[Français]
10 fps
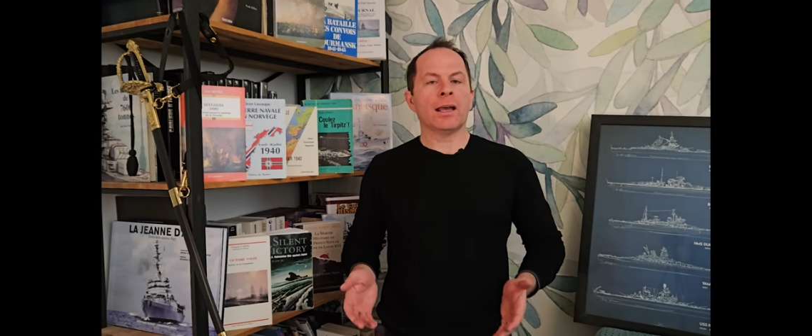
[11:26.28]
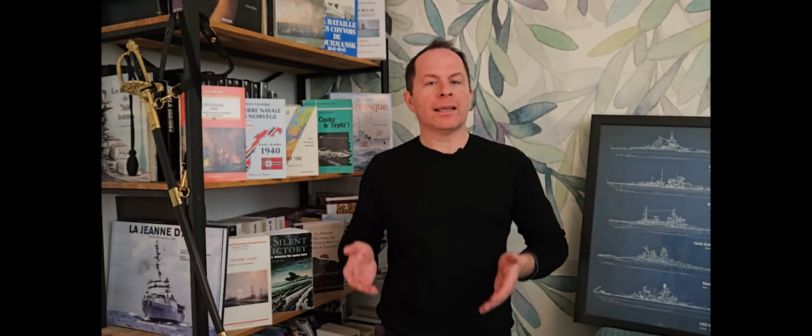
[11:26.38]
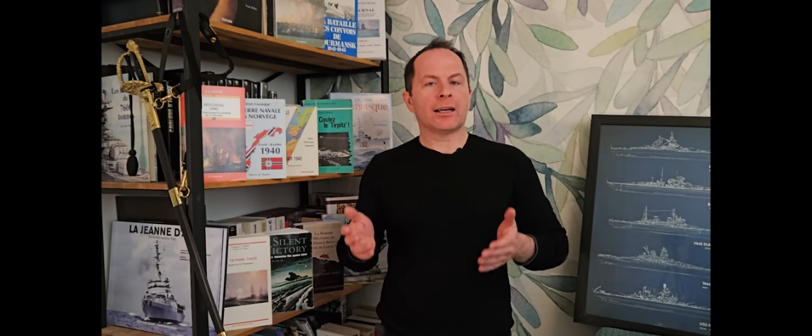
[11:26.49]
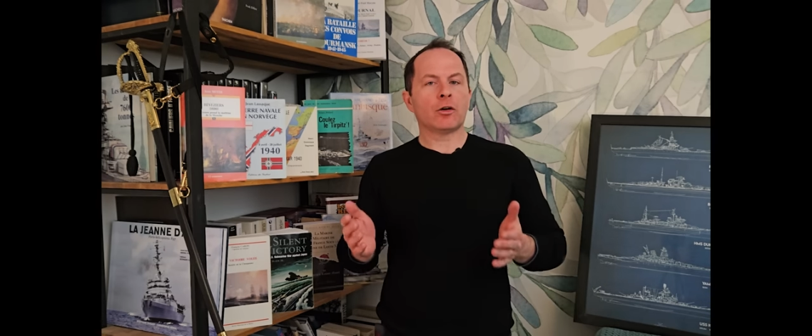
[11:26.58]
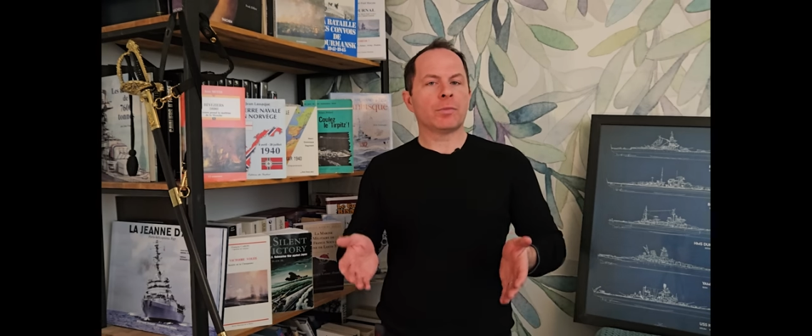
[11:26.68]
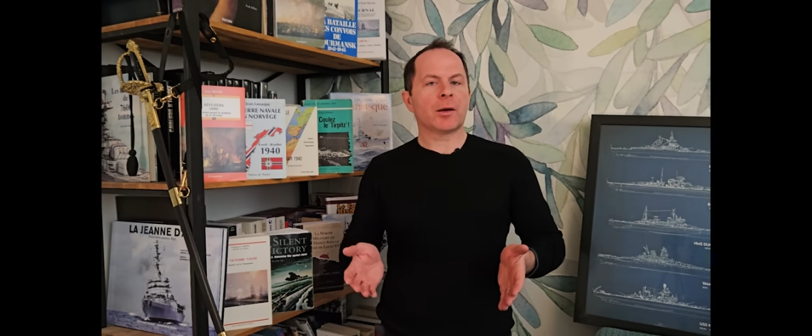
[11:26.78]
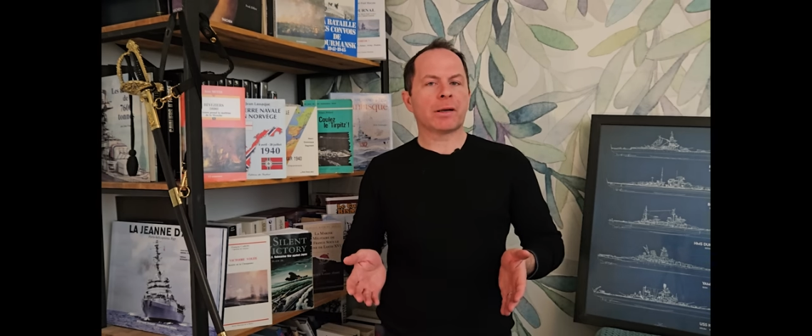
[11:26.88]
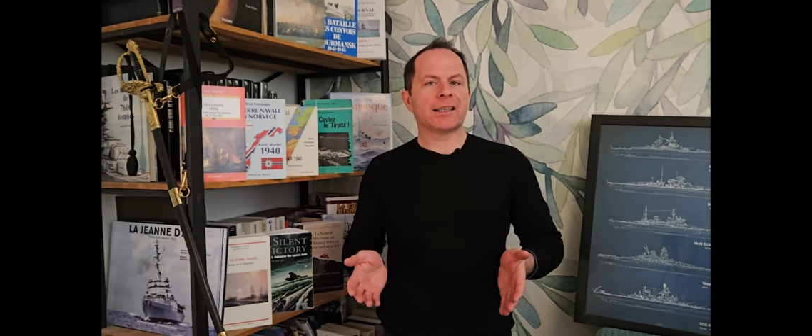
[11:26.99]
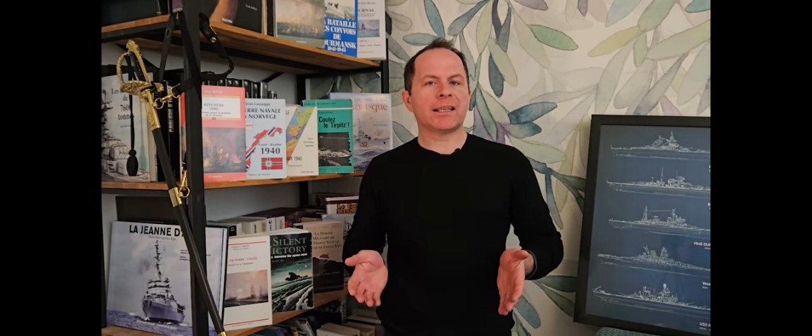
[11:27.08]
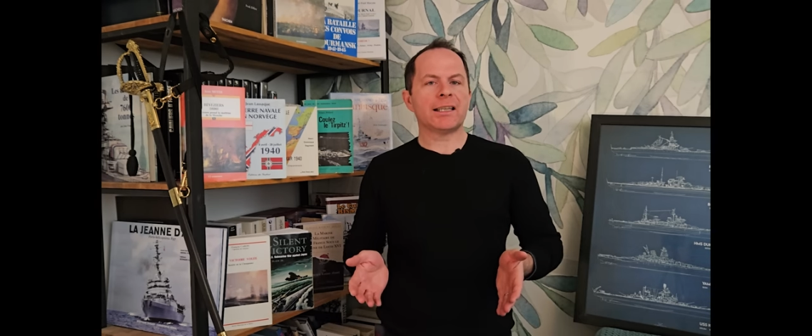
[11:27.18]
car l'Empire
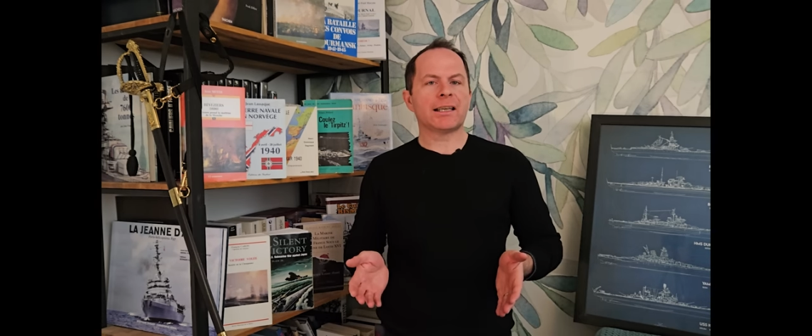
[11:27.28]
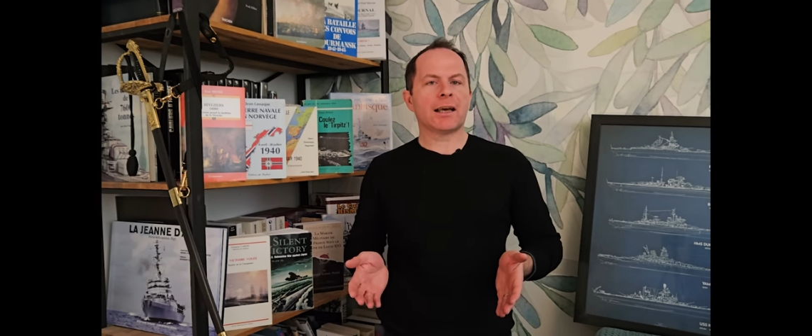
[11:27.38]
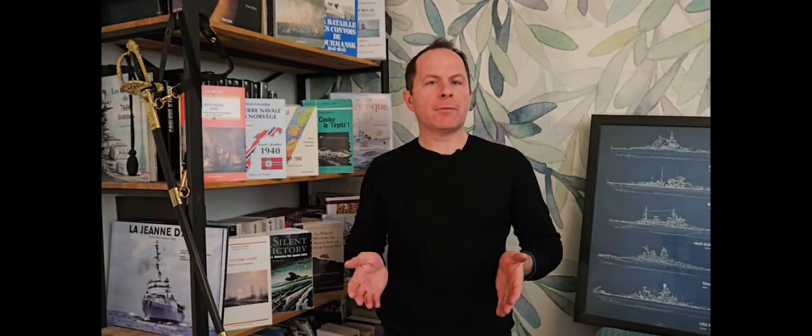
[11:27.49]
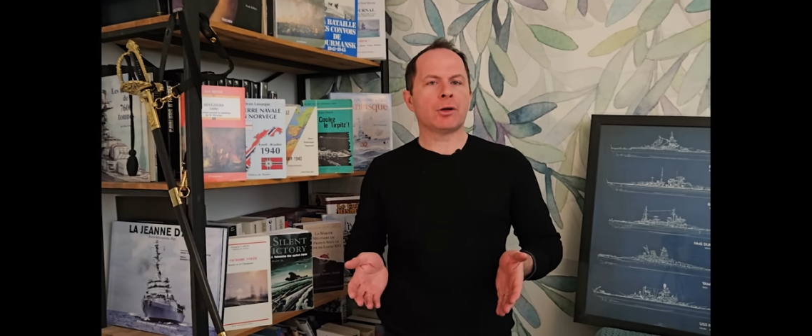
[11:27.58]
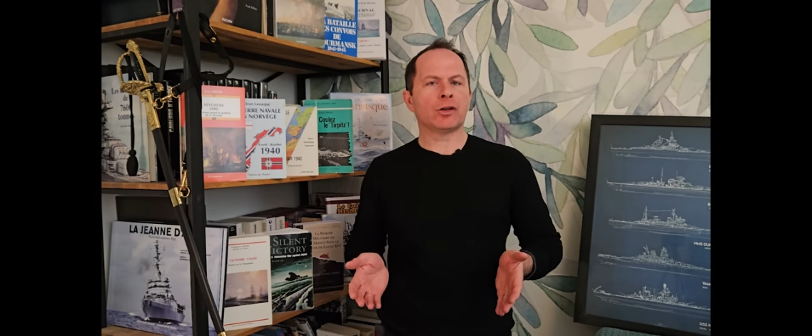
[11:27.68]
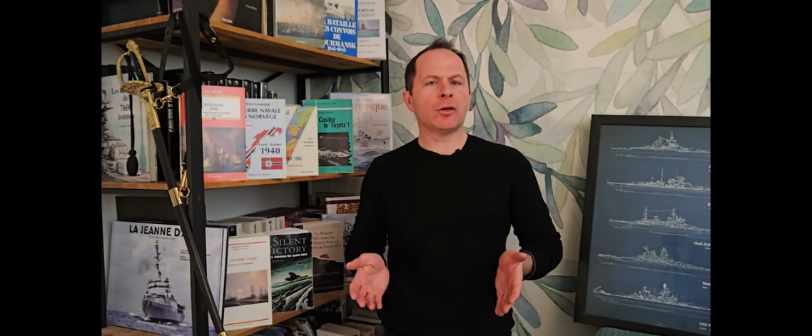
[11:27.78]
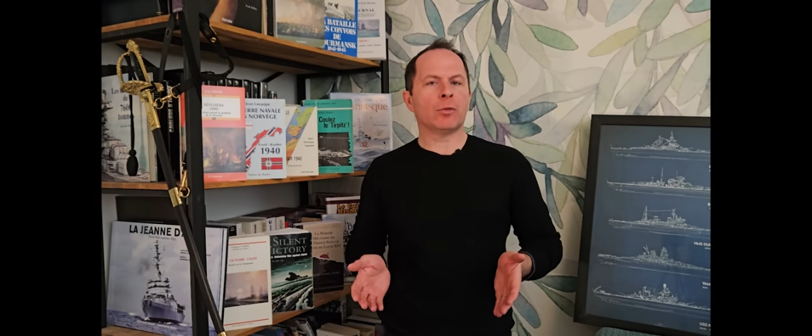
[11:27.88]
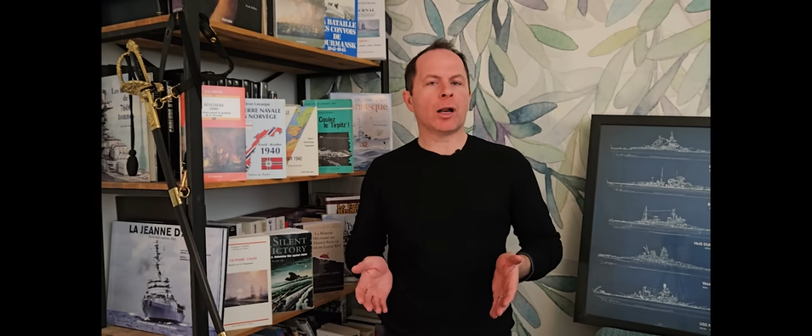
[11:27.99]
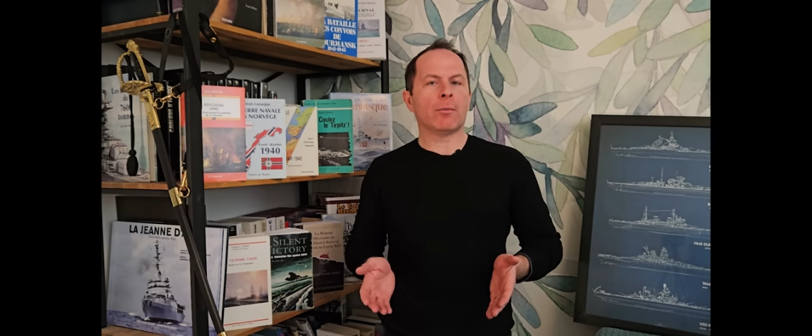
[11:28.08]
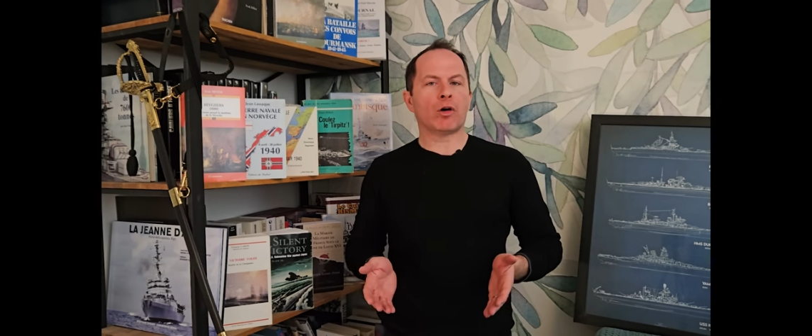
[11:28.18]
britannique abandonne
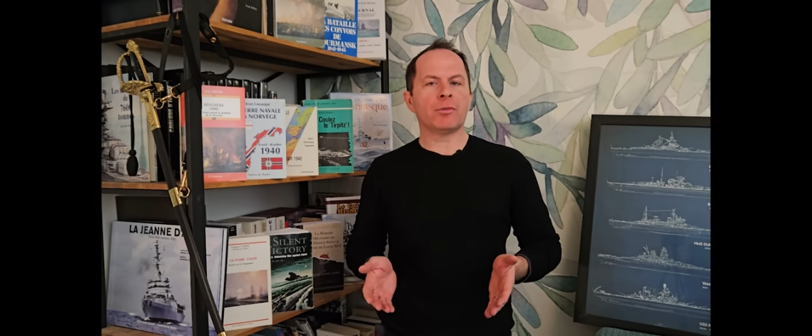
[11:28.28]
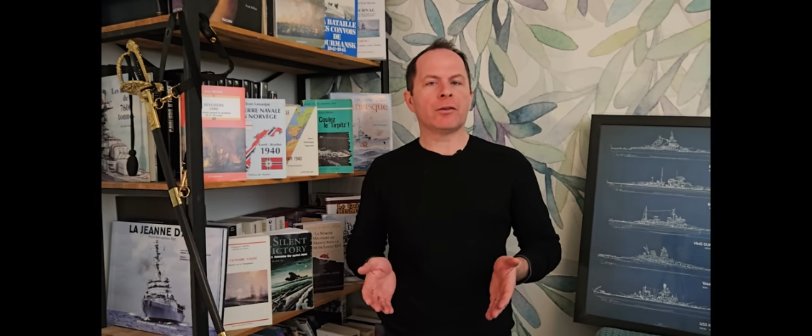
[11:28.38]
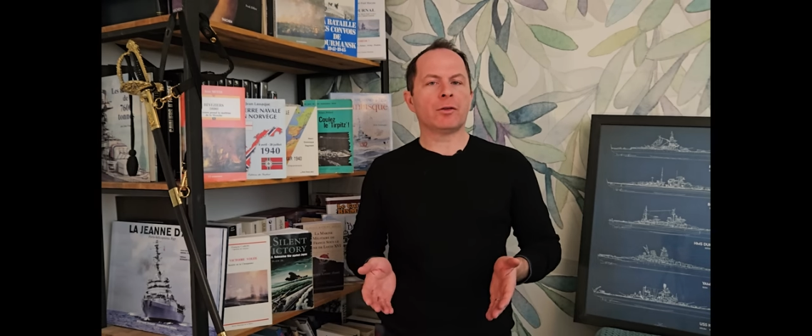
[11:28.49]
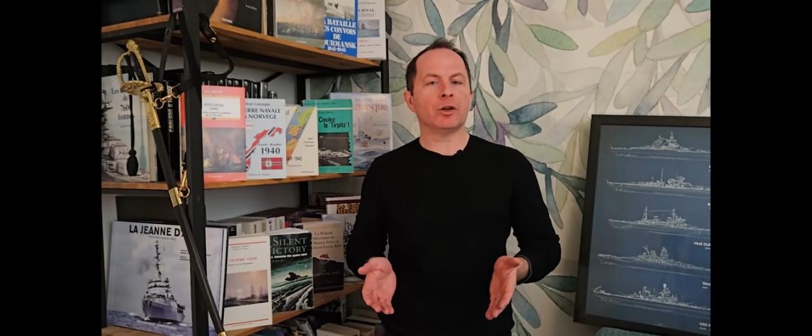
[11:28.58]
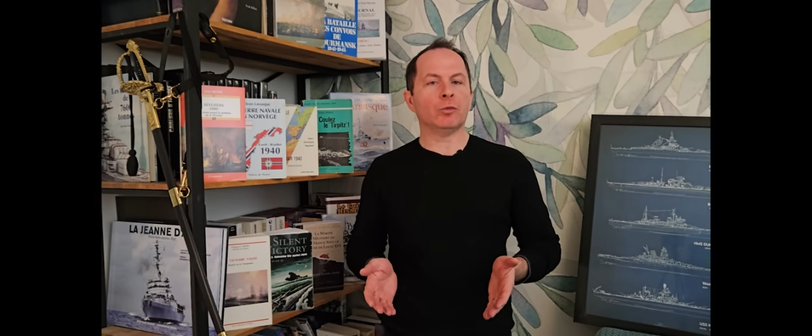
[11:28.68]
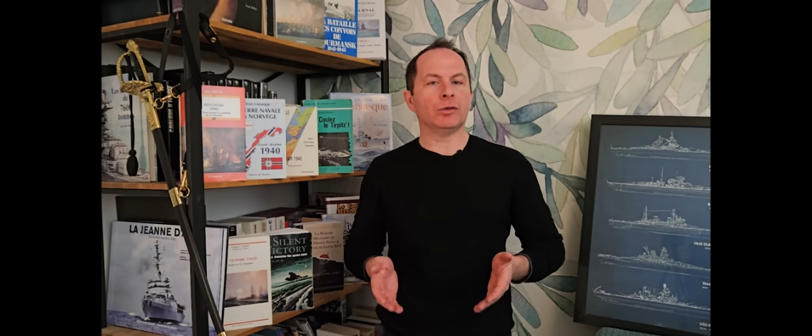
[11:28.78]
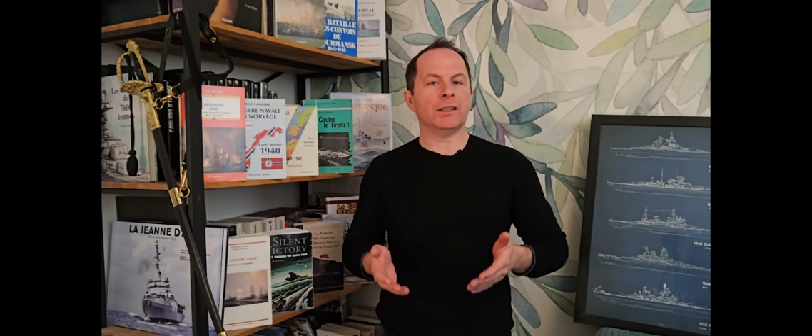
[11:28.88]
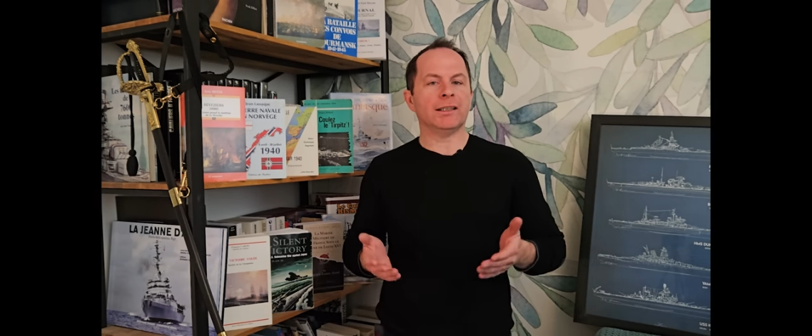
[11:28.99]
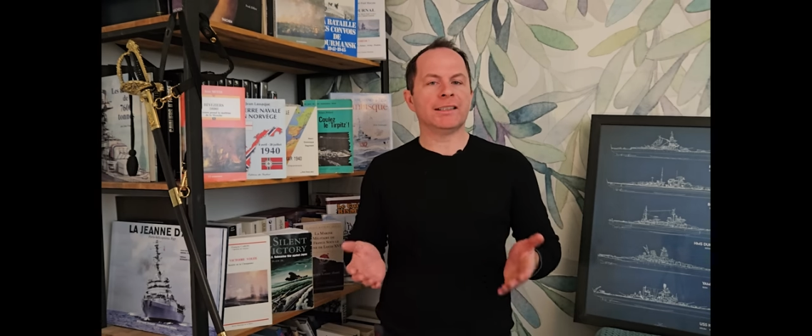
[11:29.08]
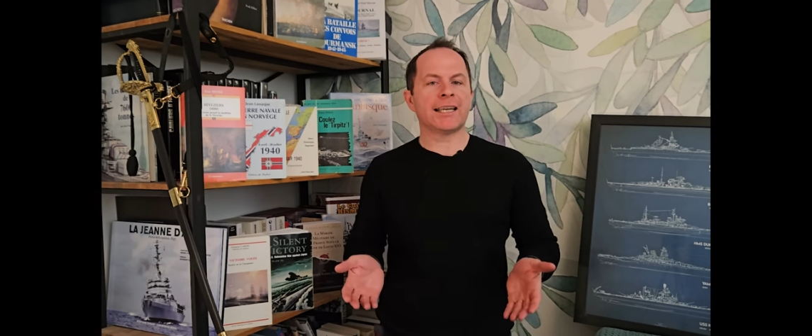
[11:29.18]
pour la première fois depuis
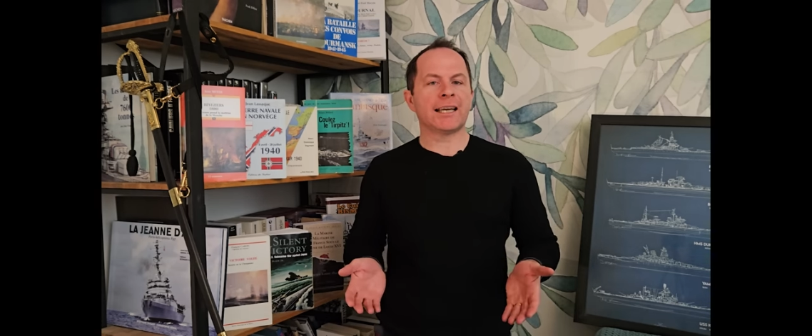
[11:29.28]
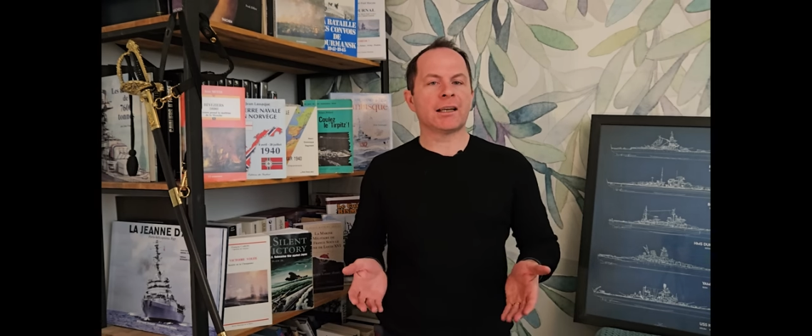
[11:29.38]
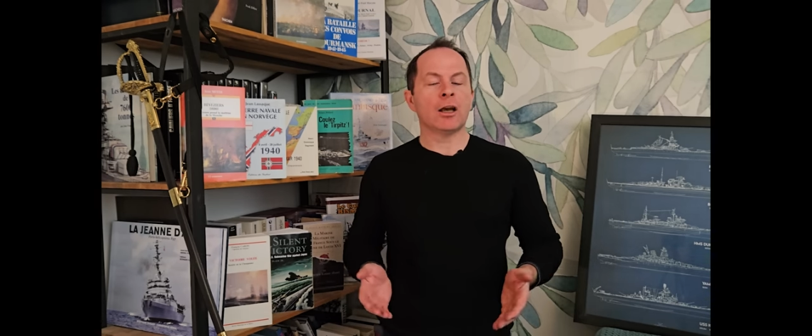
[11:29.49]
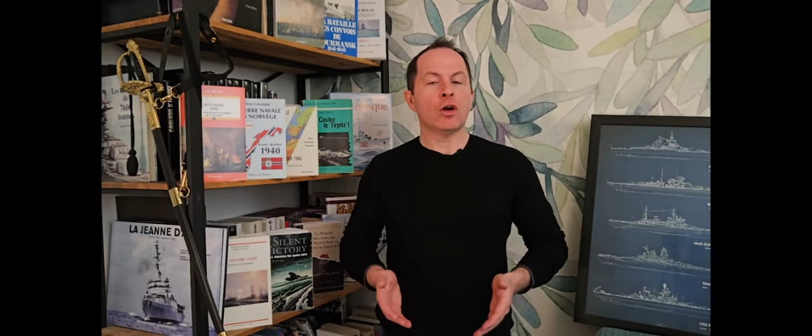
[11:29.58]
des siècles